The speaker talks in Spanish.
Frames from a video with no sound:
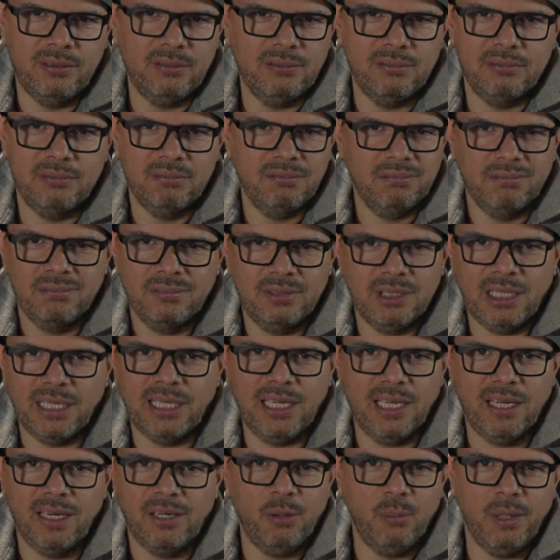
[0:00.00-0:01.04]
mm, sé
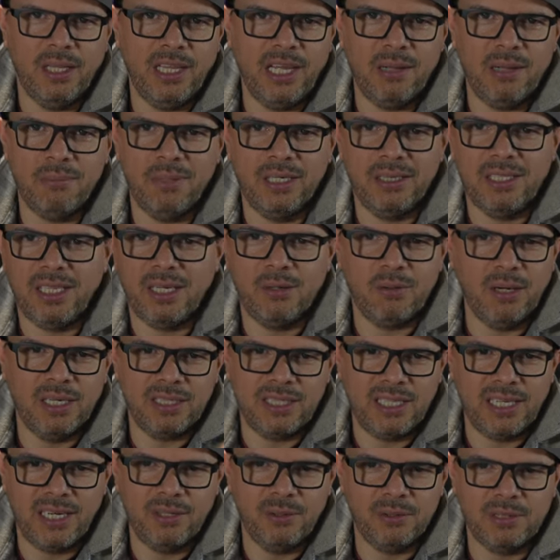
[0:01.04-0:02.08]
que no me deja mentir
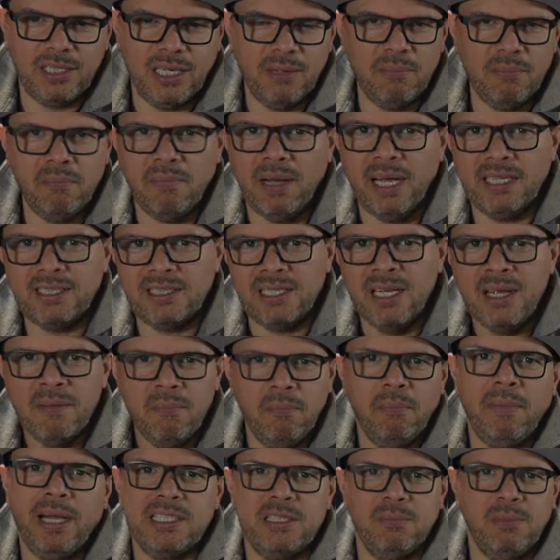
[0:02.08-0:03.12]
cualquiera de ustedes, más
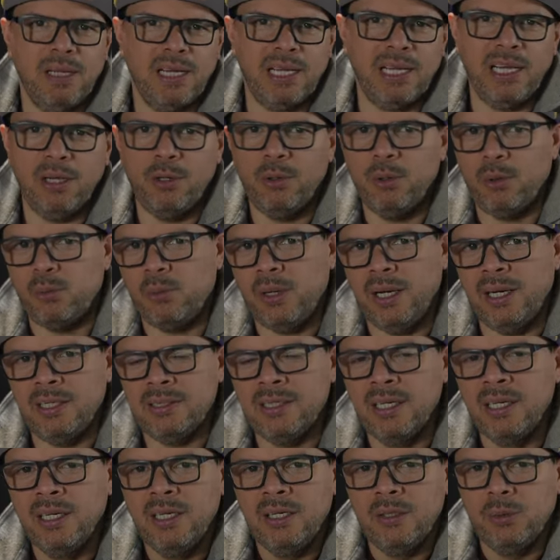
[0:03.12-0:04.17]
máxime aquellos los
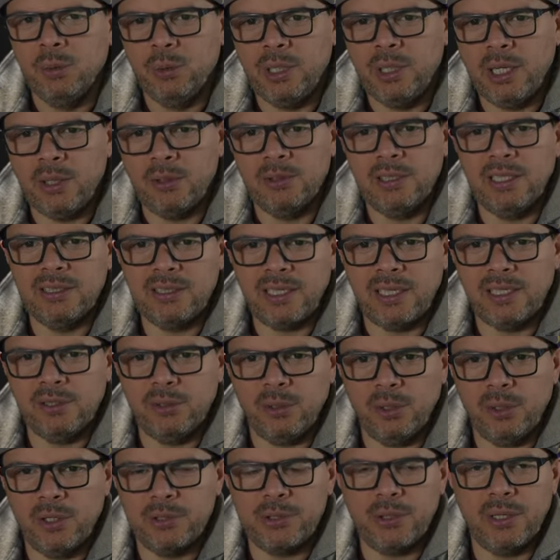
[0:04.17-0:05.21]
cuales huyeron del
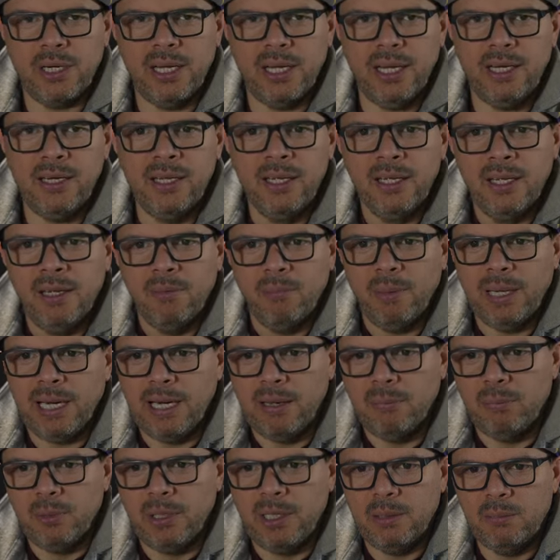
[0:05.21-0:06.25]
territorio nacional
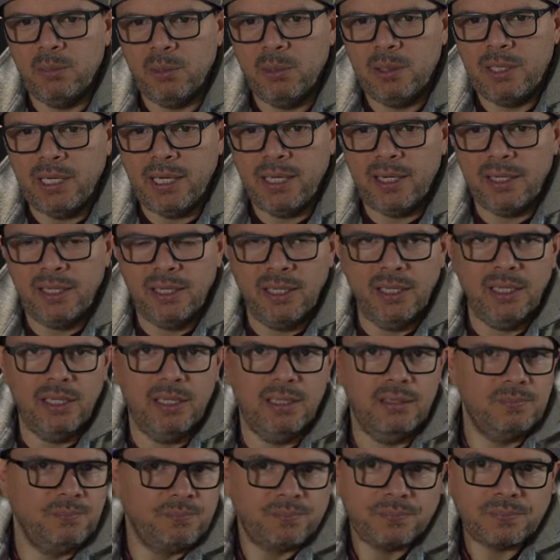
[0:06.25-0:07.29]
para poder buscar...
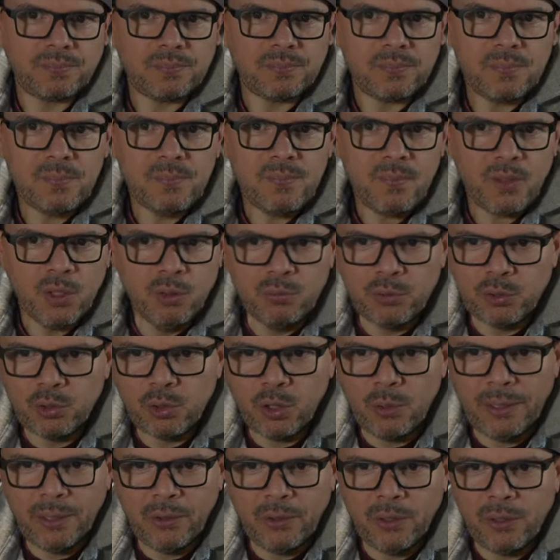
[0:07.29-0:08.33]
Eh, un
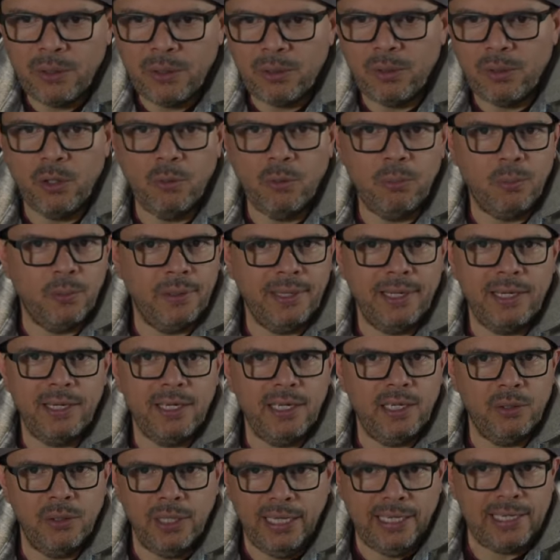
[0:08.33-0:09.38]
futuro mejor o poder
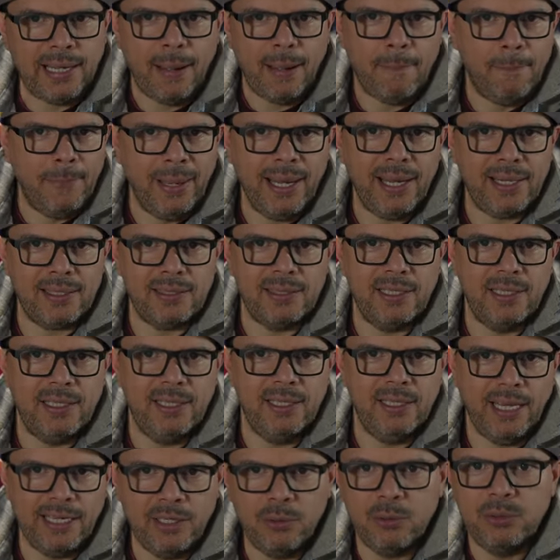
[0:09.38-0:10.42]
eh, escapar
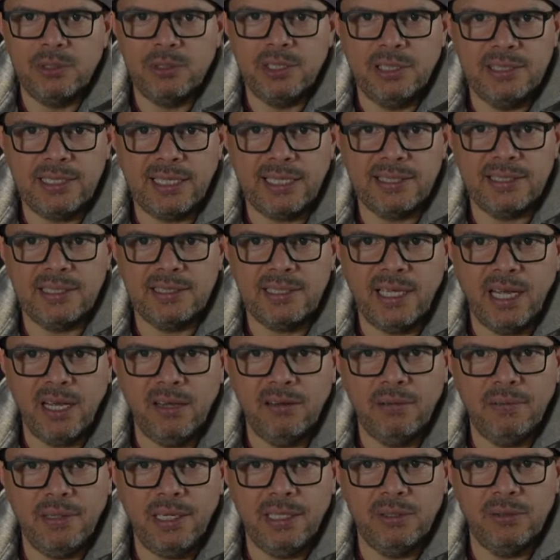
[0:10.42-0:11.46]
de la injusticia que se estaba
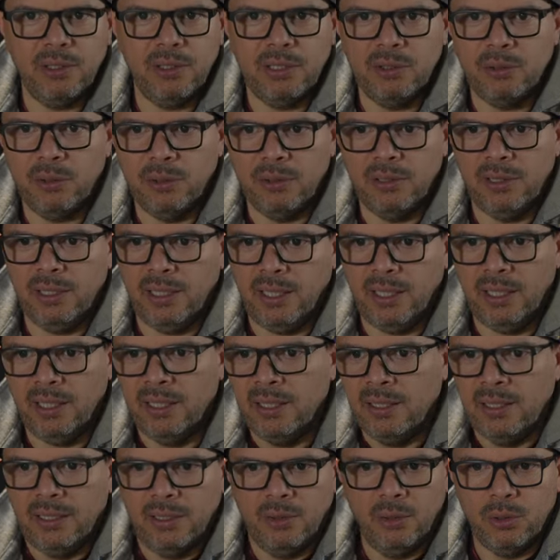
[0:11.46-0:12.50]
viviendo, en donde
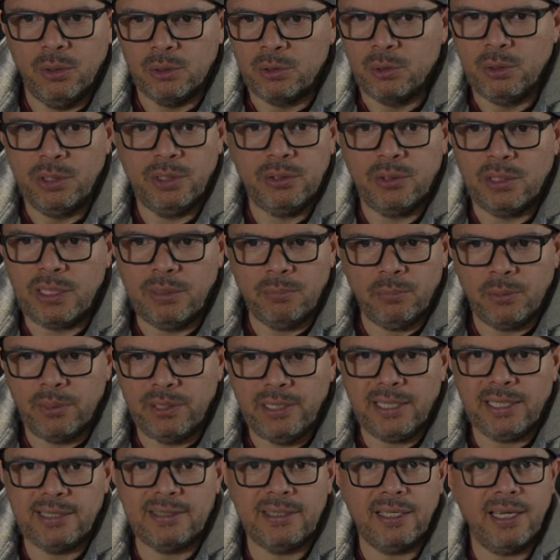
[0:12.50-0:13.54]
los únicos que
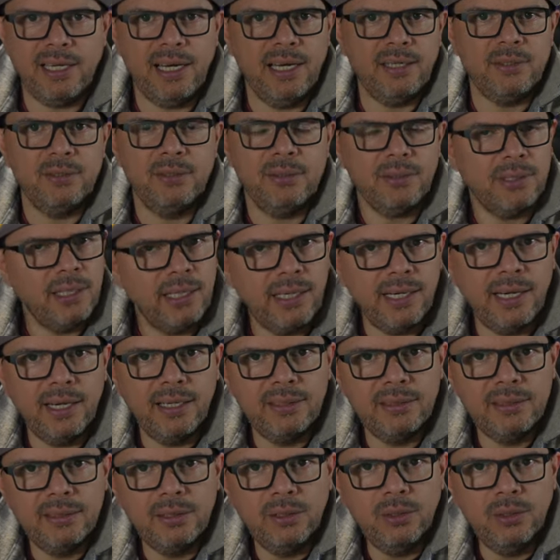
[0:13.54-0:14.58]
podían hacer algo
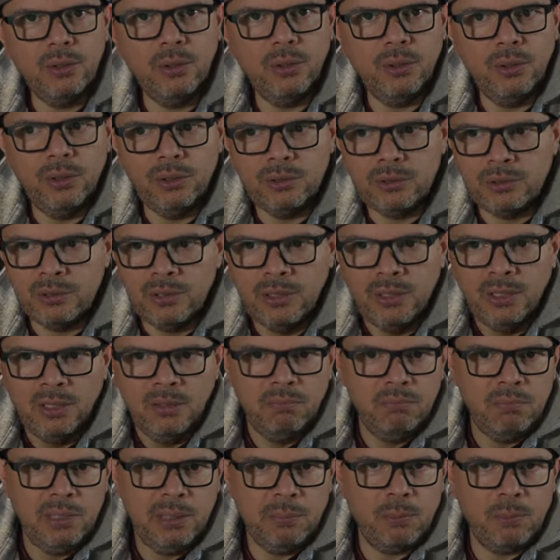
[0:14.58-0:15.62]
eran los
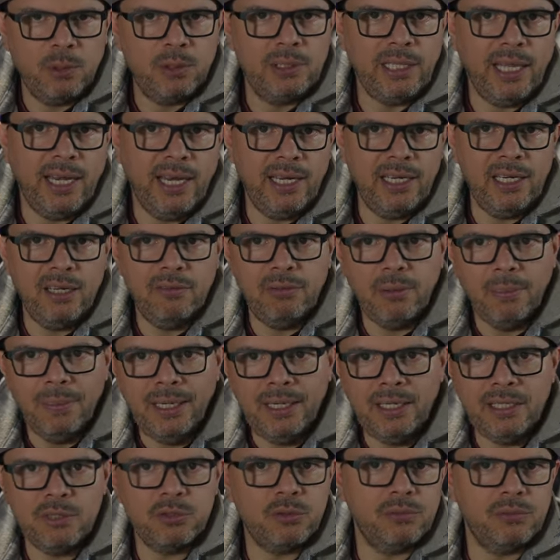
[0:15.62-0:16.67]
miembros de Arena y
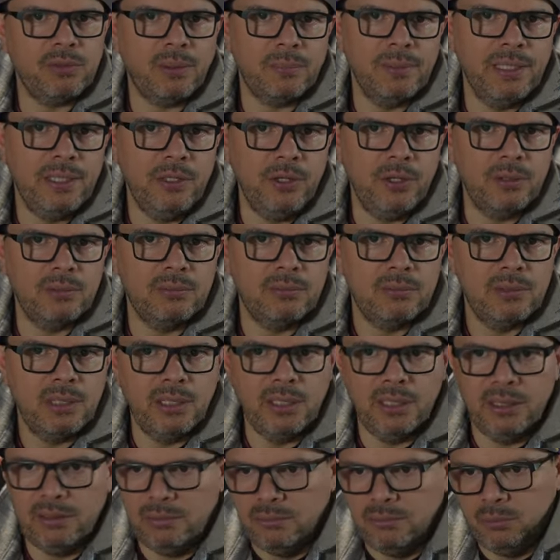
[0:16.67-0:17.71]
FBLN y su familión.
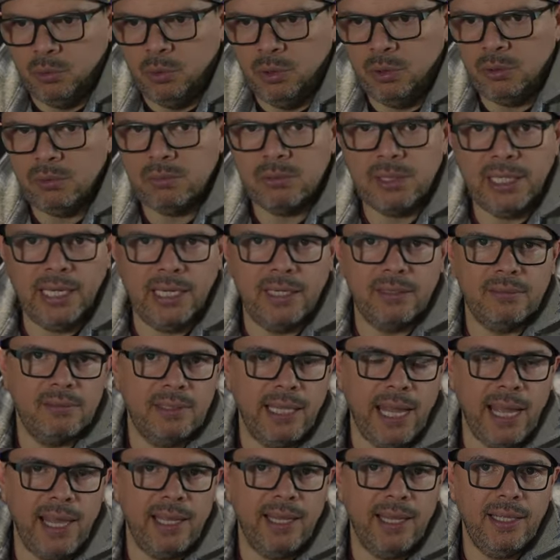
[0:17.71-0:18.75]
Y uno, ¿qué?
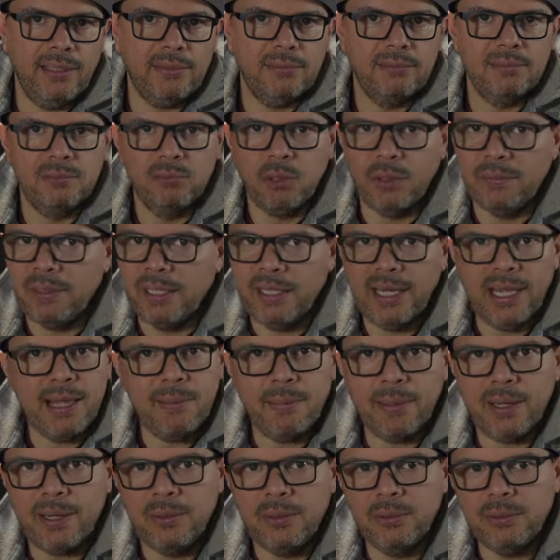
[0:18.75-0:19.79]
Nada, no había nada
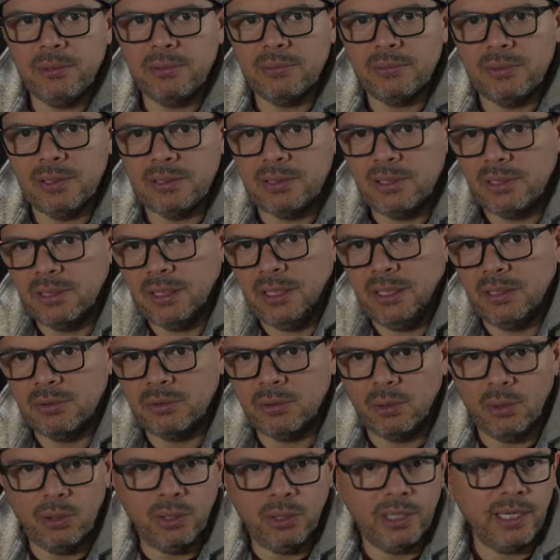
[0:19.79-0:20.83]
para uno. Así es que
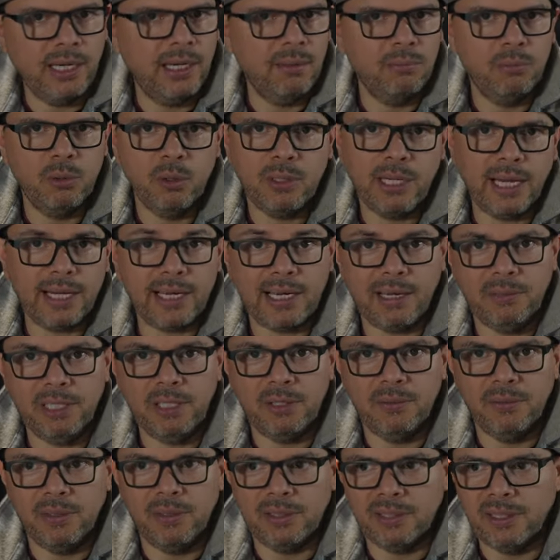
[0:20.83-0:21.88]
solo era buscar
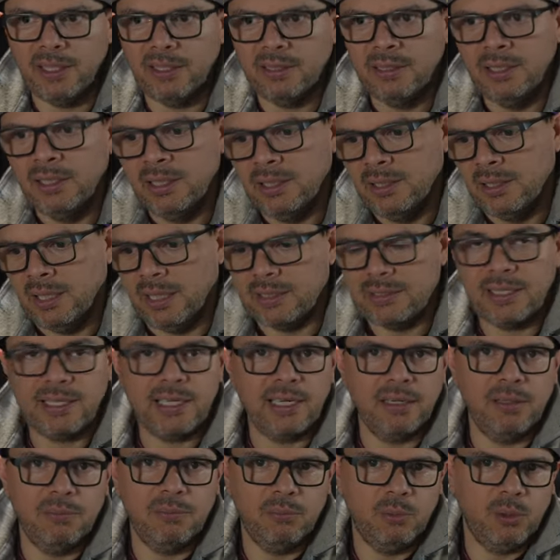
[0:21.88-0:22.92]
camino, ¿verdad? Hacer,
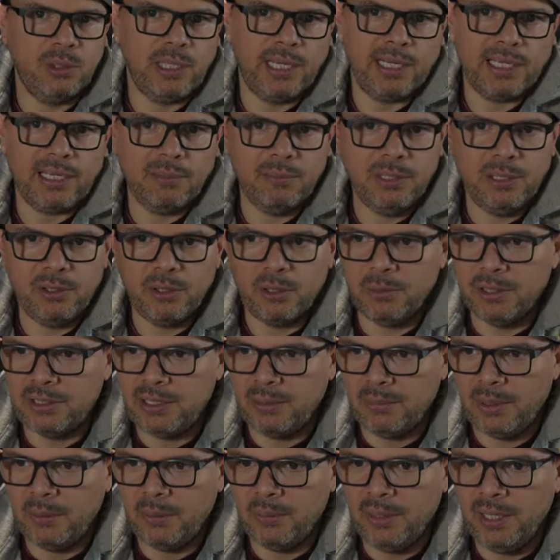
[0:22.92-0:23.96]
buscar camino, como
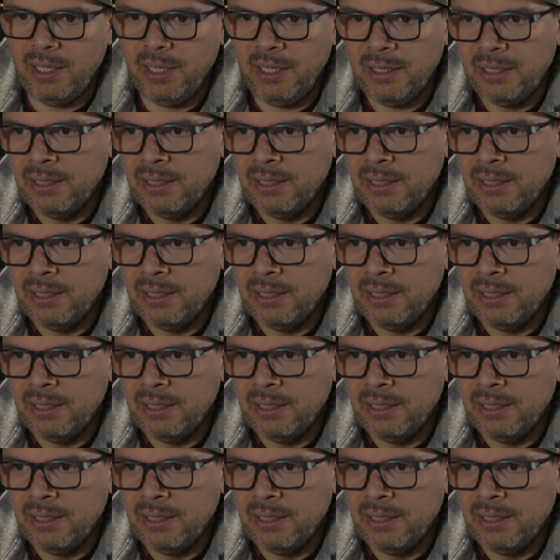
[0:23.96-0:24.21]
decía mi abuela,